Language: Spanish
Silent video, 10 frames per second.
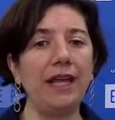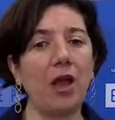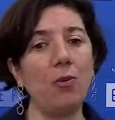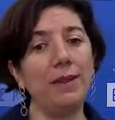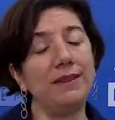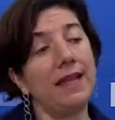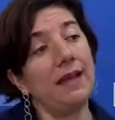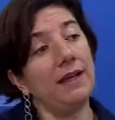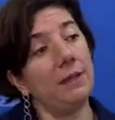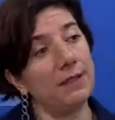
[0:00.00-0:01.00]
eh,
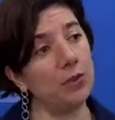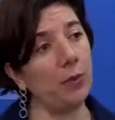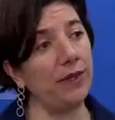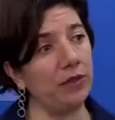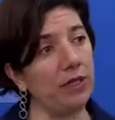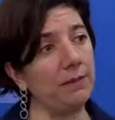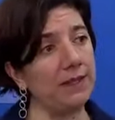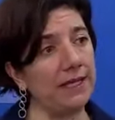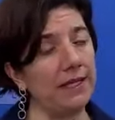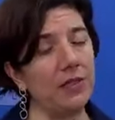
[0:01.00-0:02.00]
aumentar el presupuesto en
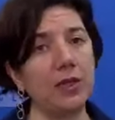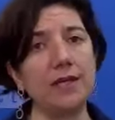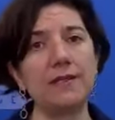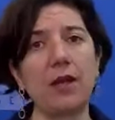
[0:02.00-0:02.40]
investigación y